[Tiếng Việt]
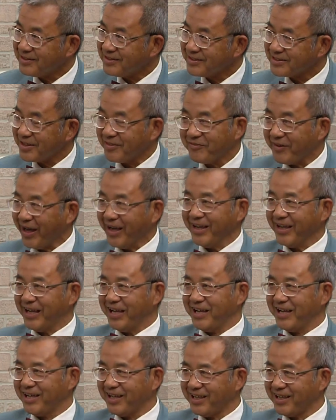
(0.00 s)
chứ không phải
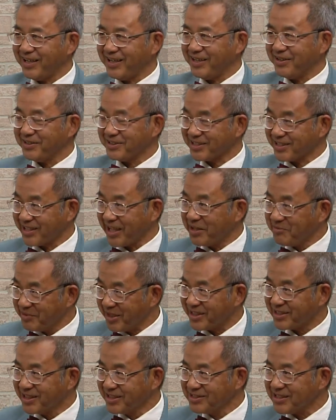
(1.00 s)
là tên
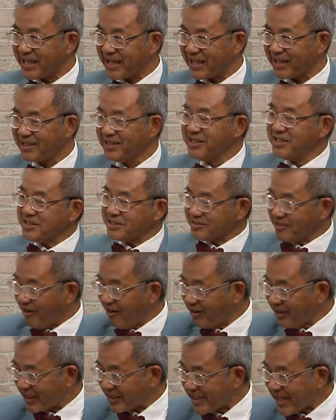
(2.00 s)
mình đứng ra à.
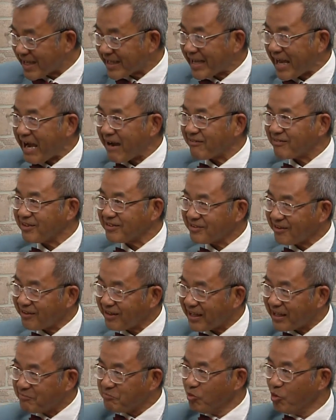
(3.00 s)
đó là cái account đó nó
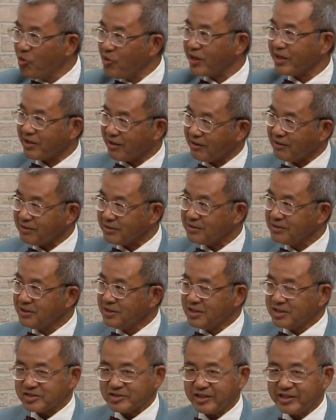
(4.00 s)
là mua cái đó
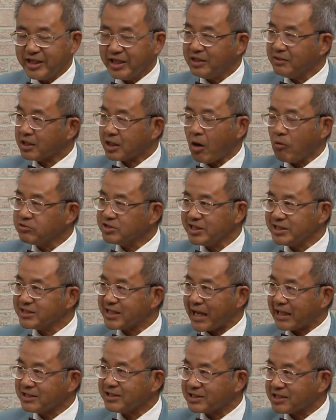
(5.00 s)
à. cho nên không dính
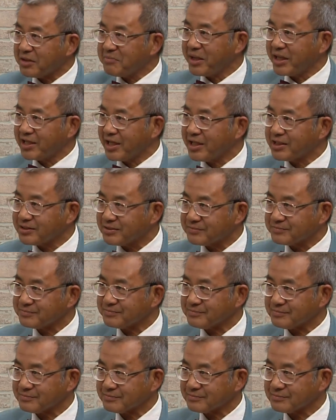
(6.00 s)
dáng gì tới mình hết
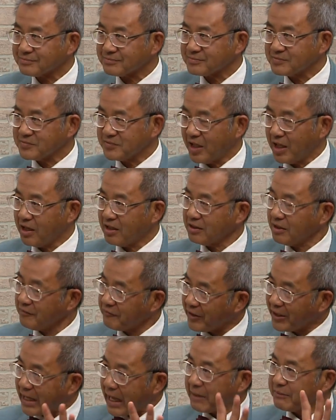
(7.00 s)
oh, hay. đó nó
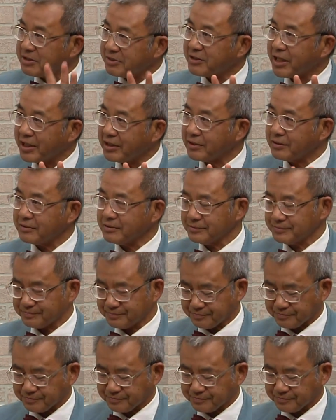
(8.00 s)
phải okay, làm như thế hiểu, hiểu.